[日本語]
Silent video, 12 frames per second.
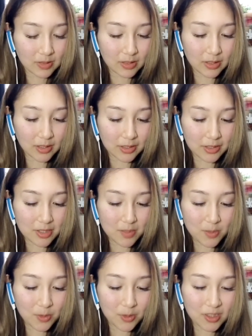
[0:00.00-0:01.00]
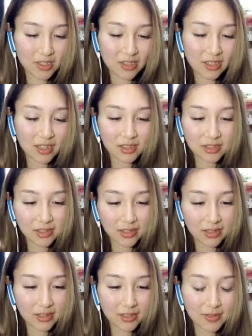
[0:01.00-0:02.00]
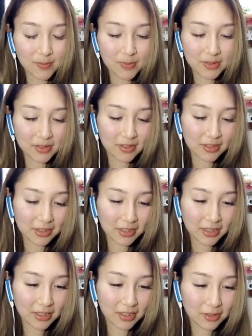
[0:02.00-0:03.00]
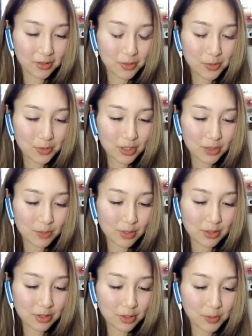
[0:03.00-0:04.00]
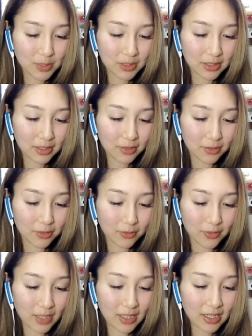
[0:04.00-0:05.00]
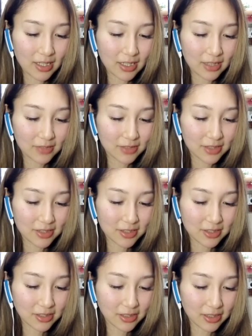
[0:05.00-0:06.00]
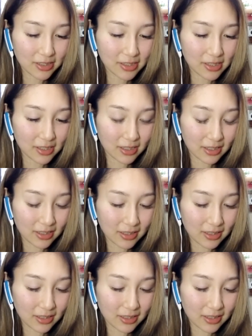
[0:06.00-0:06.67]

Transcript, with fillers: やー1もクリアしたかったな頑張ってこれはめっちゃ馬だよわー嬉しい